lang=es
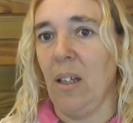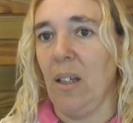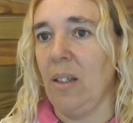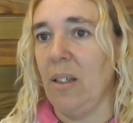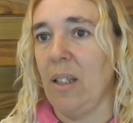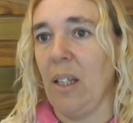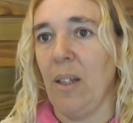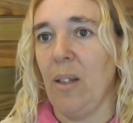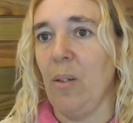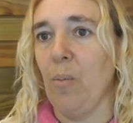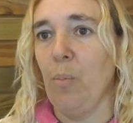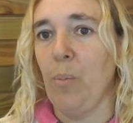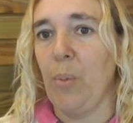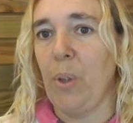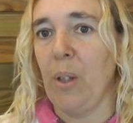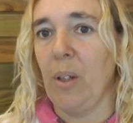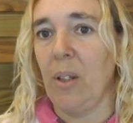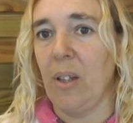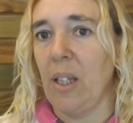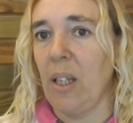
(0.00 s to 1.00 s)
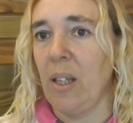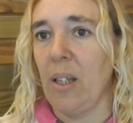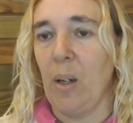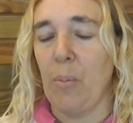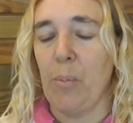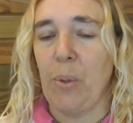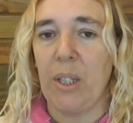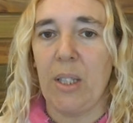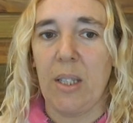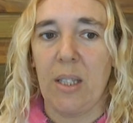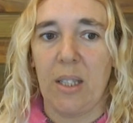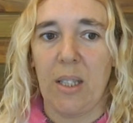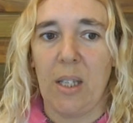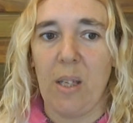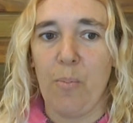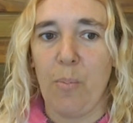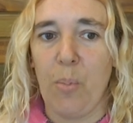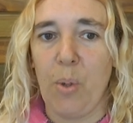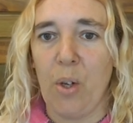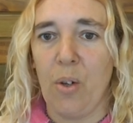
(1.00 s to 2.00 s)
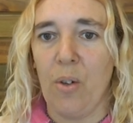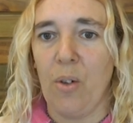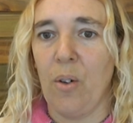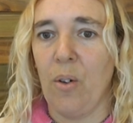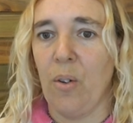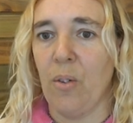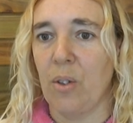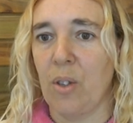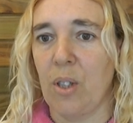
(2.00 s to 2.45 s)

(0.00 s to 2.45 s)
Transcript: desde, un, desde el principio